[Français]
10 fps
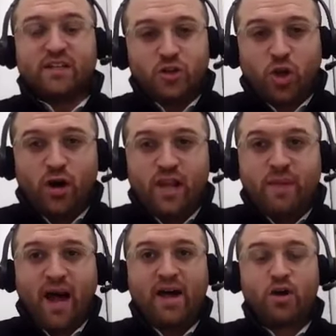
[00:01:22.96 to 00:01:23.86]
Dans les
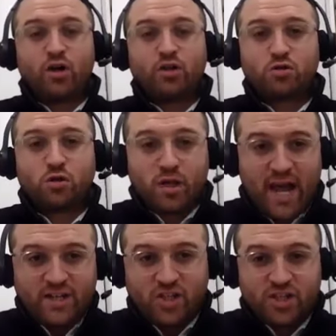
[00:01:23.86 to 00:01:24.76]
brachot se
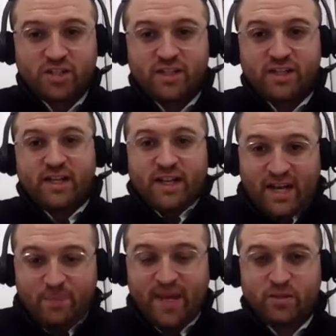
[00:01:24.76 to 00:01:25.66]
cache
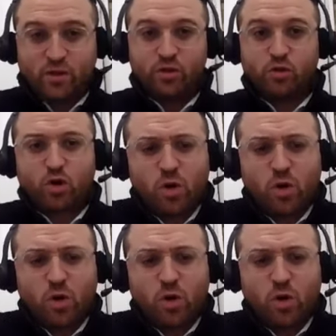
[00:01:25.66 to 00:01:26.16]
la personne.